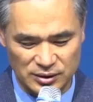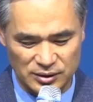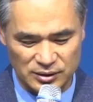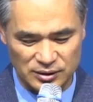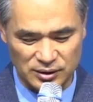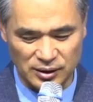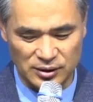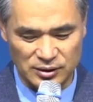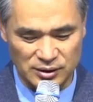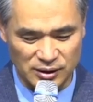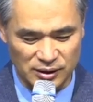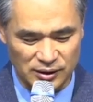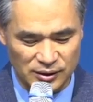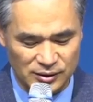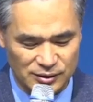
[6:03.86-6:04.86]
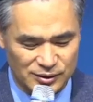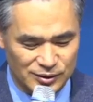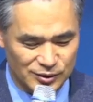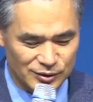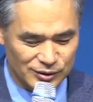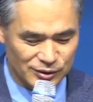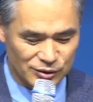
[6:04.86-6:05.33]
때인데
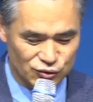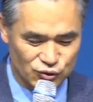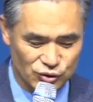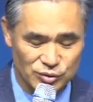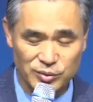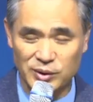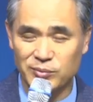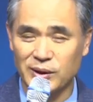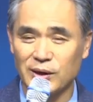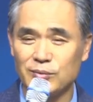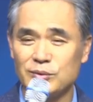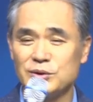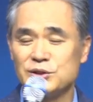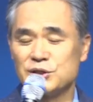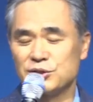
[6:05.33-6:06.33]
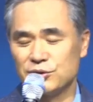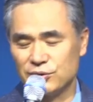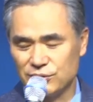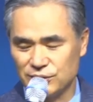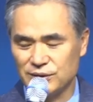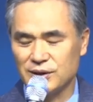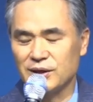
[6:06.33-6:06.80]
주님의 마음을
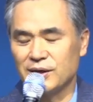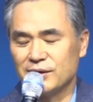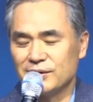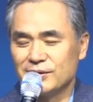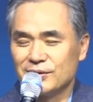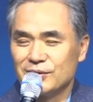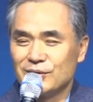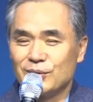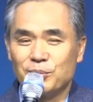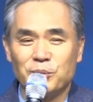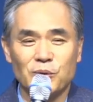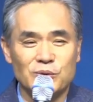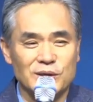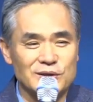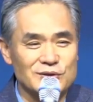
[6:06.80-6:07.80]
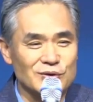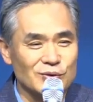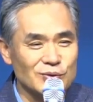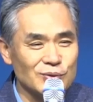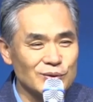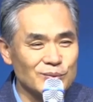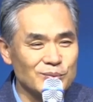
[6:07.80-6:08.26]
시원케 하는 그런 복된
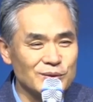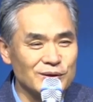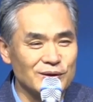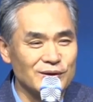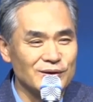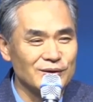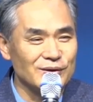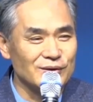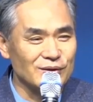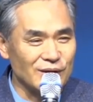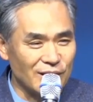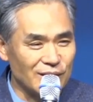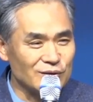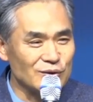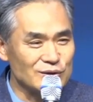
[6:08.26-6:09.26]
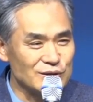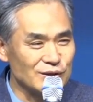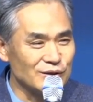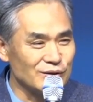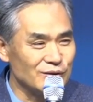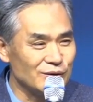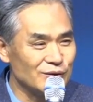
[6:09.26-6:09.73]
성도님들 다
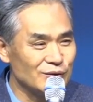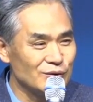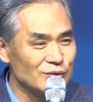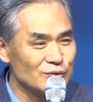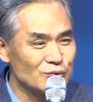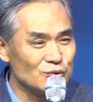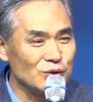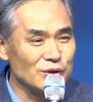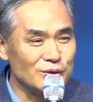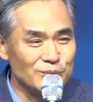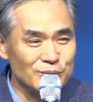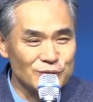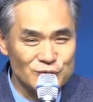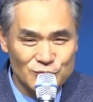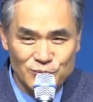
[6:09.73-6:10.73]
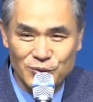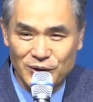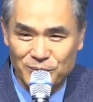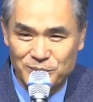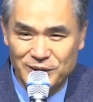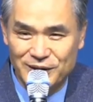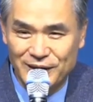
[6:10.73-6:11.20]
되시기를 주의 이름으로
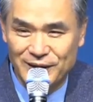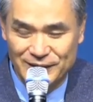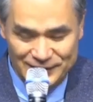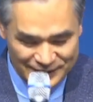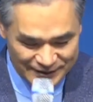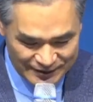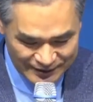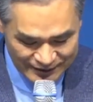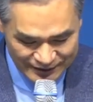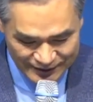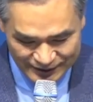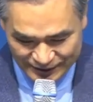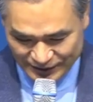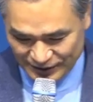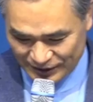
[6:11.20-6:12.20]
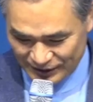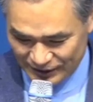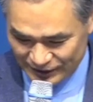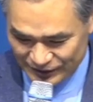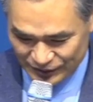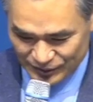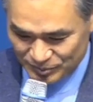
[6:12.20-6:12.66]
축복합니다. 예,
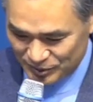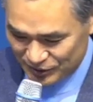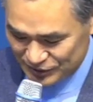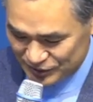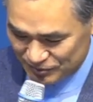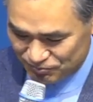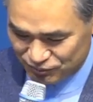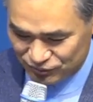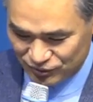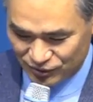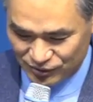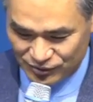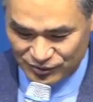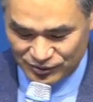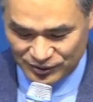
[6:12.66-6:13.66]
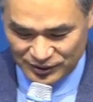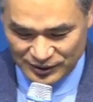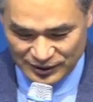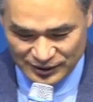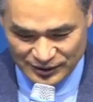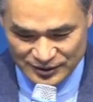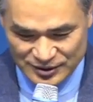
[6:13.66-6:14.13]
그러면 이제 붙어
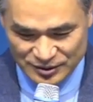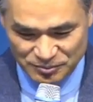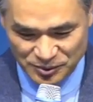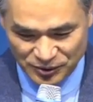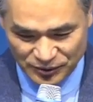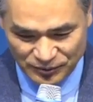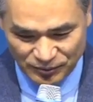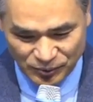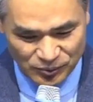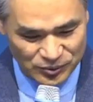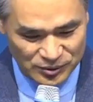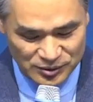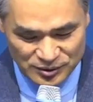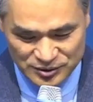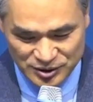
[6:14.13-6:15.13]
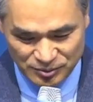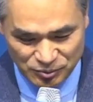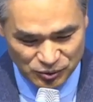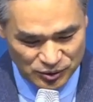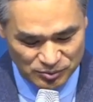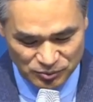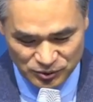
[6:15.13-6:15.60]
있으면 오늘
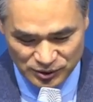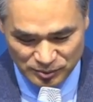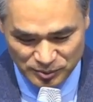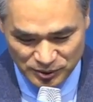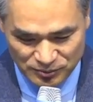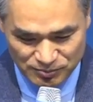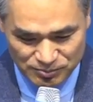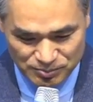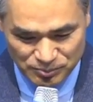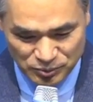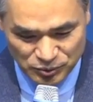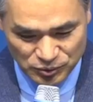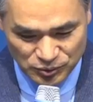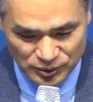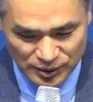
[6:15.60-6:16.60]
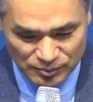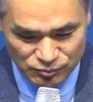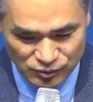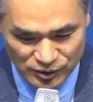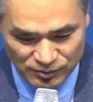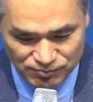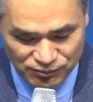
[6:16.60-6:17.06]
제목이 뭐냐면
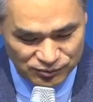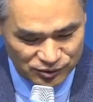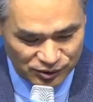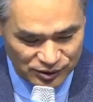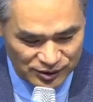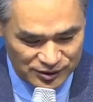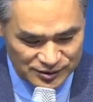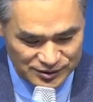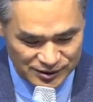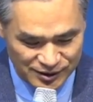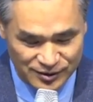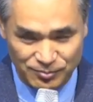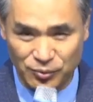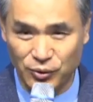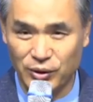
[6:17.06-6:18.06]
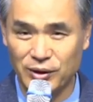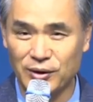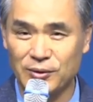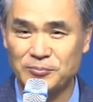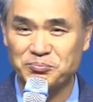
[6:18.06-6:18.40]
포도나무에 붙어 있는 자의 뭐예요?